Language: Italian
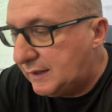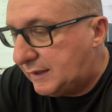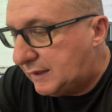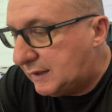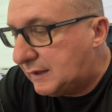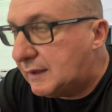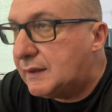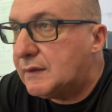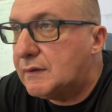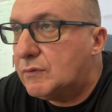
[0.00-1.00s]

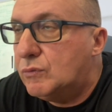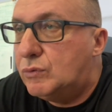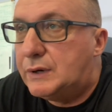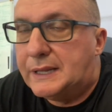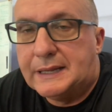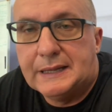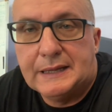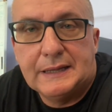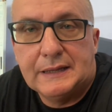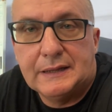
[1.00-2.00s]
eh, un,
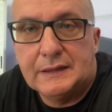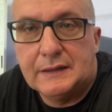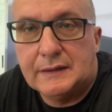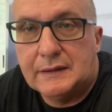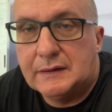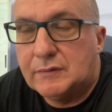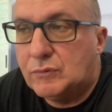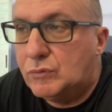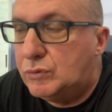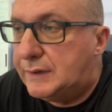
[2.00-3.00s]
eh, eh,